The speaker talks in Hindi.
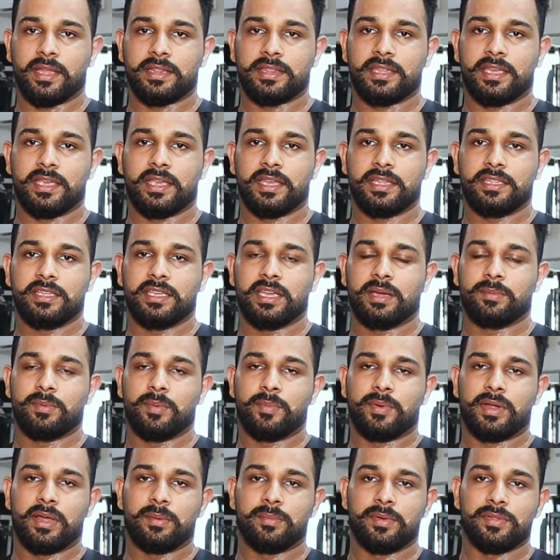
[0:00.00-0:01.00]
कहते हैं कि जी हमें
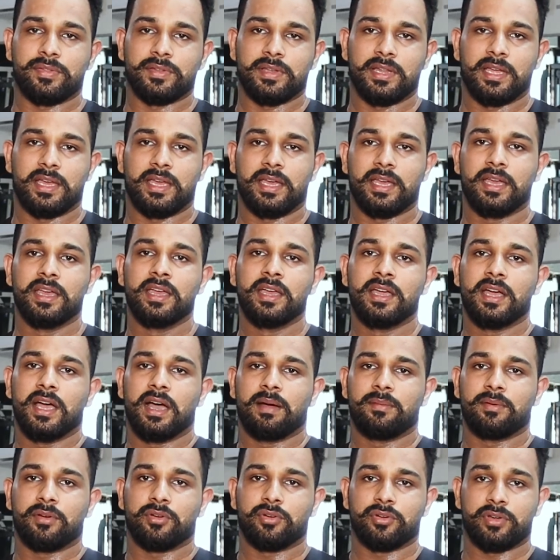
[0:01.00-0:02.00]
बड़ा मसला है
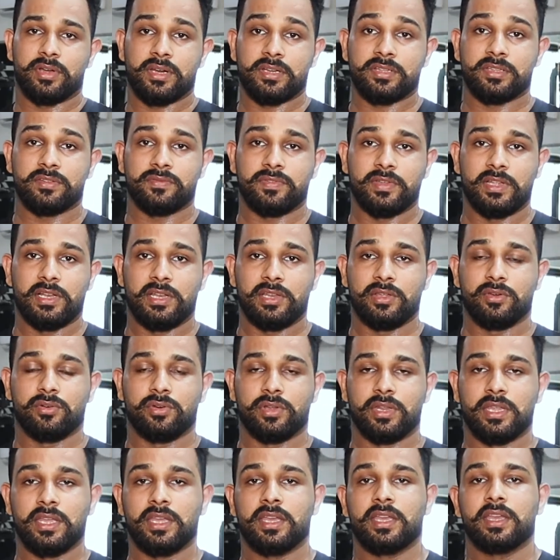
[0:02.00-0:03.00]
हमें कॉन्ट्रक्शन फील नहीं हो
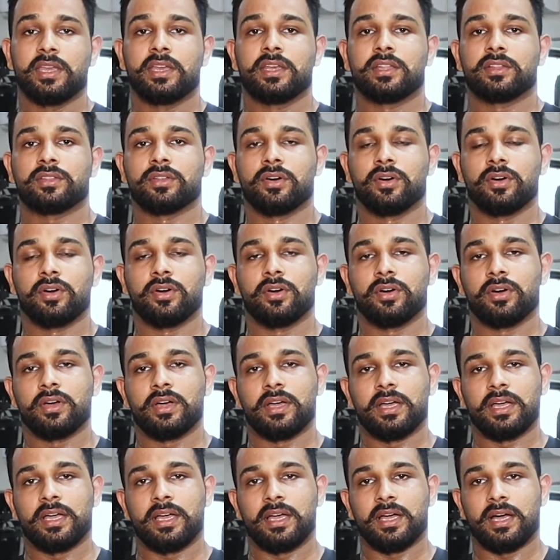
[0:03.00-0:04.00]
रही तो
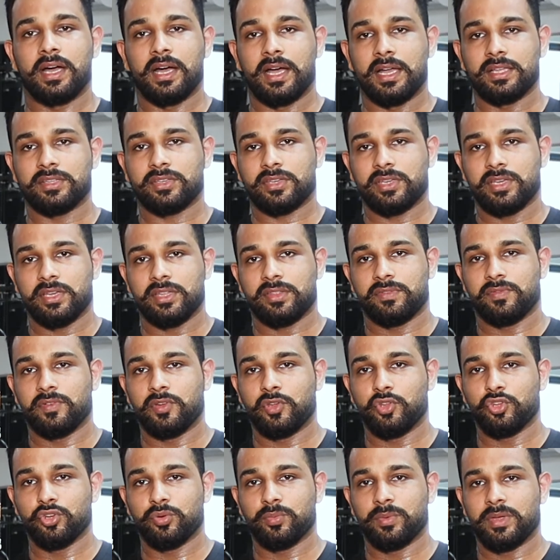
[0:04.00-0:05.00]
आज की इस
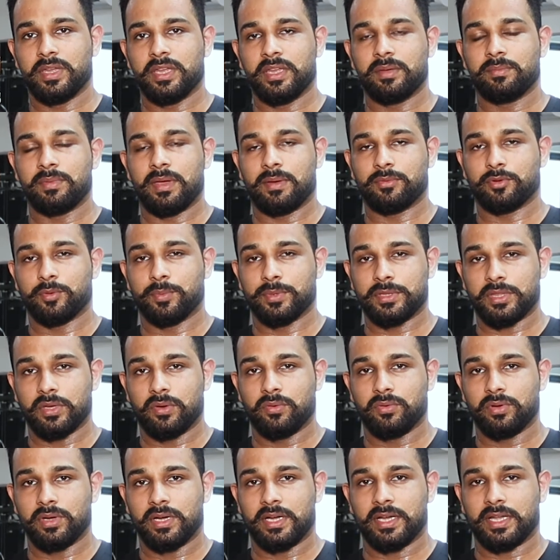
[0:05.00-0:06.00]
वीडियो में मैं आपको
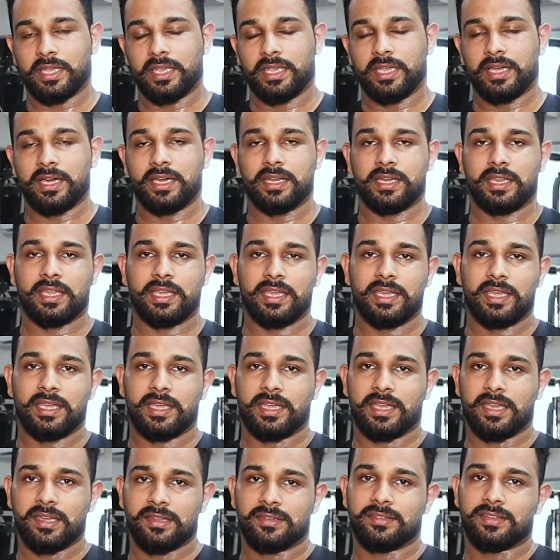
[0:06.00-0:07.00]
बताऊंगा कि यार कि
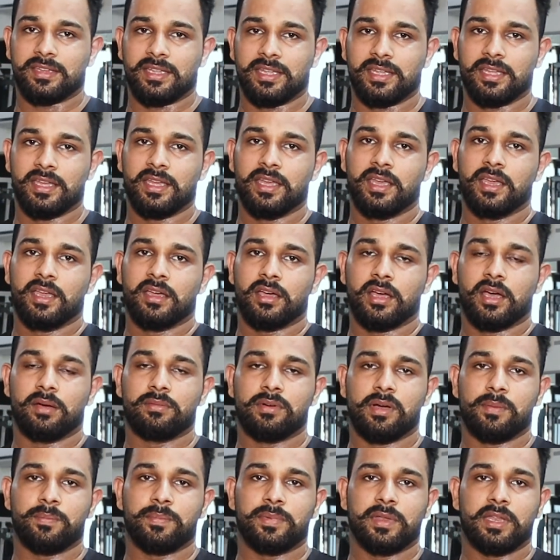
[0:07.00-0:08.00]
कैसे हम
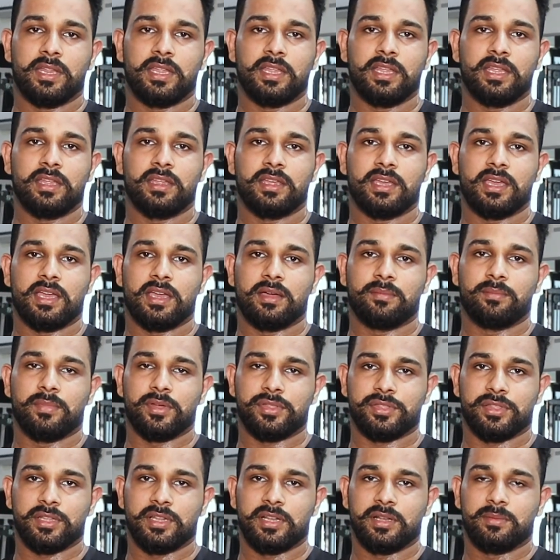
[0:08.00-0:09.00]
अपनी
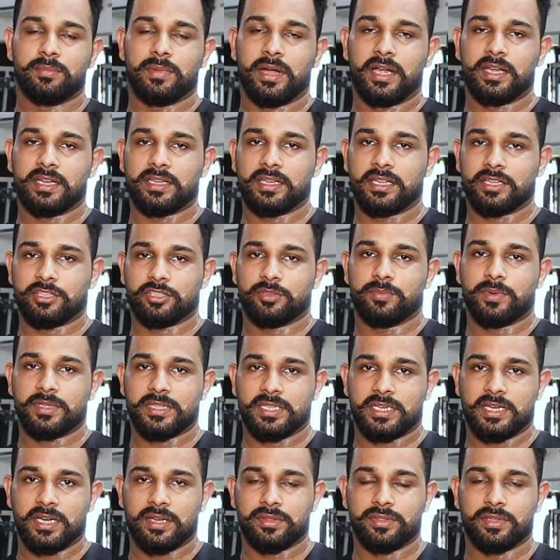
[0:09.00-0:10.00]
मसल माइंड कनेक्शन
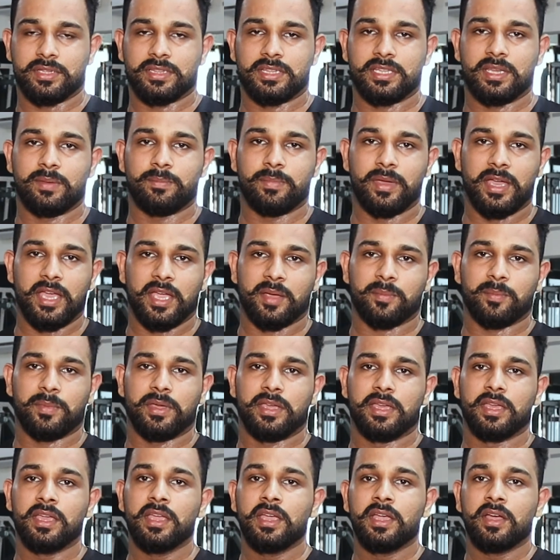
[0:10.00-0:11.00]
बेहतर कर सकते हैं बैक
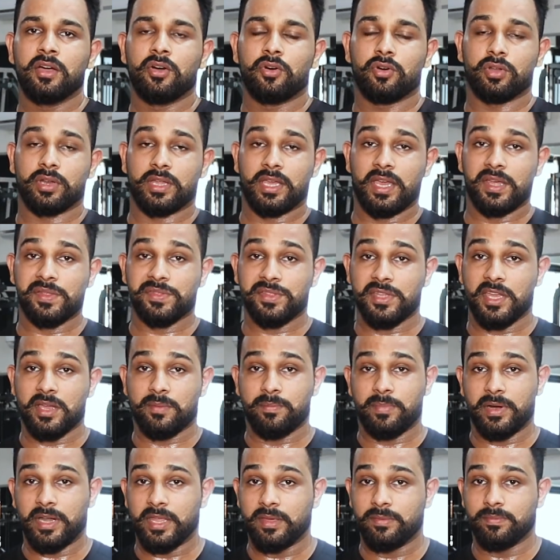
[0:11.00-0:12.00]
में और कैसे
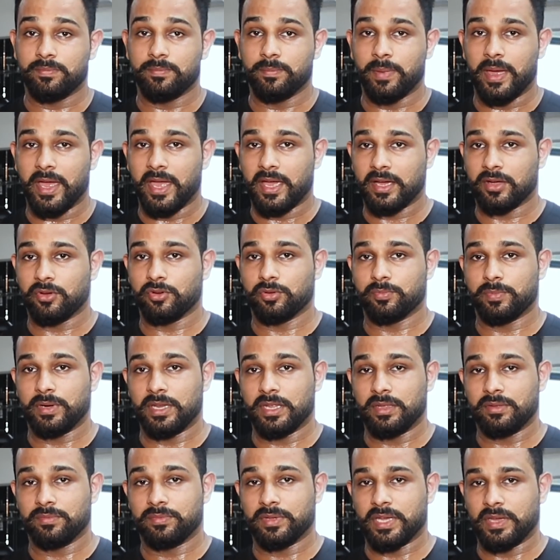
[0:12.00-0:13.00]
एक बड़ी बैक और
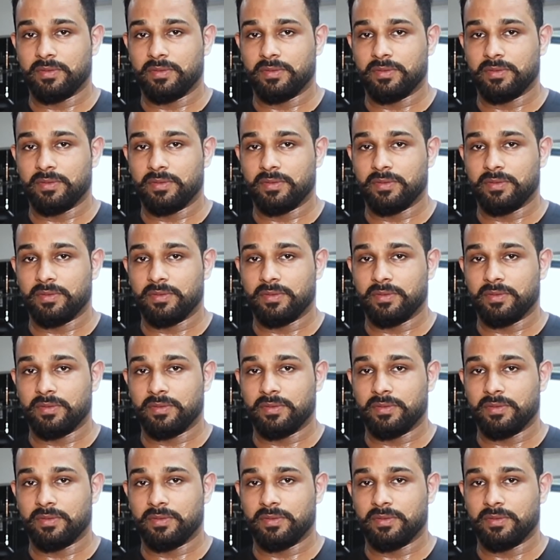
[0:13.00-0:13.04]
बड़ी